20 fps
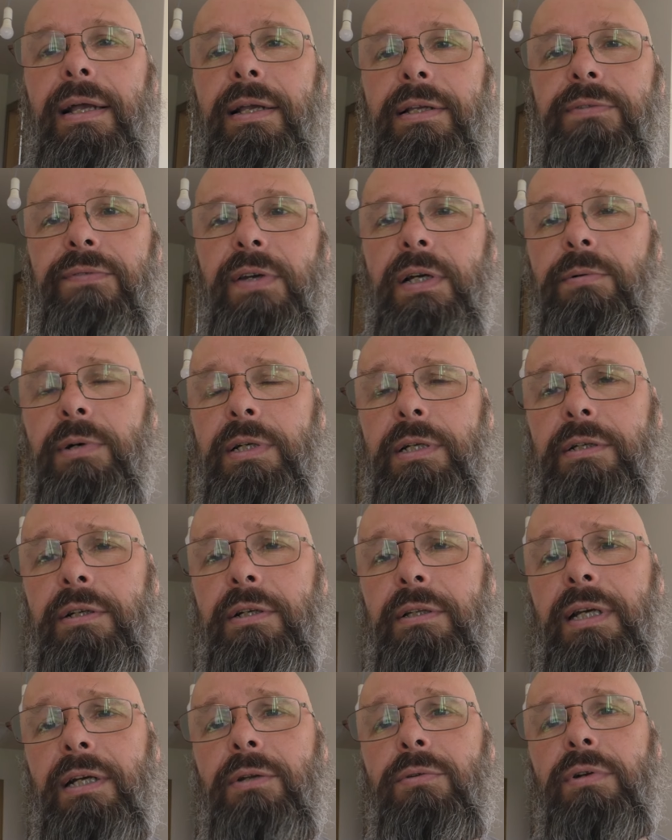zwykłe
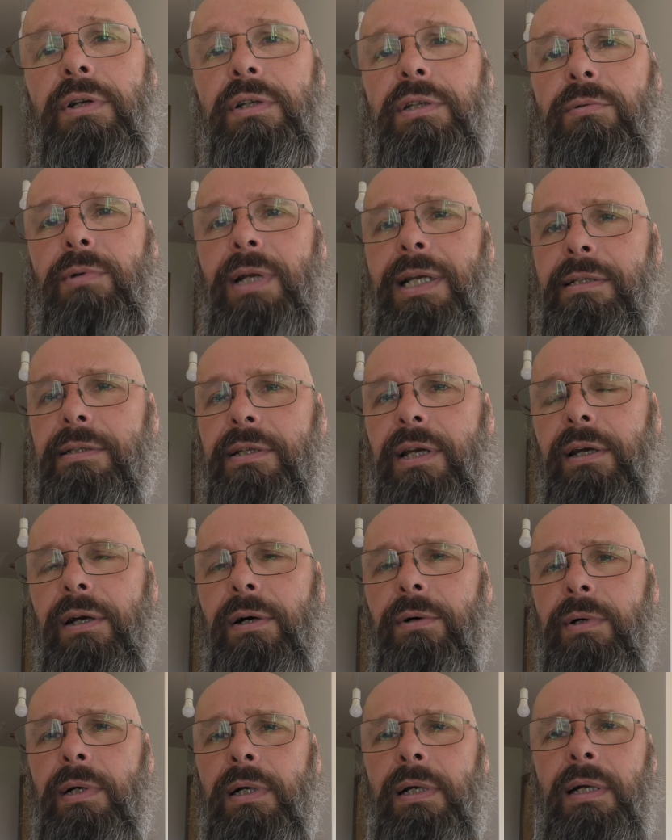rzeczy, te, które się u nas
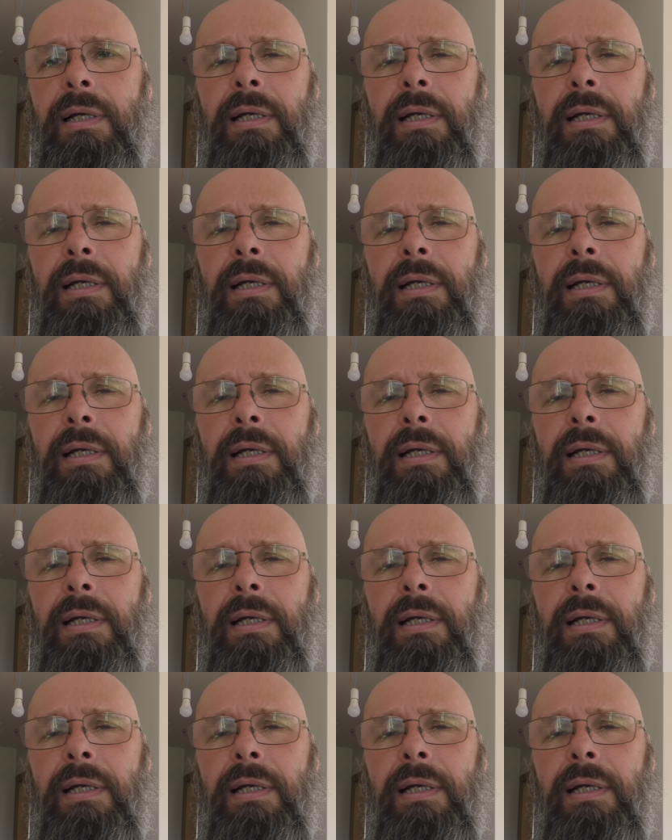dzieją,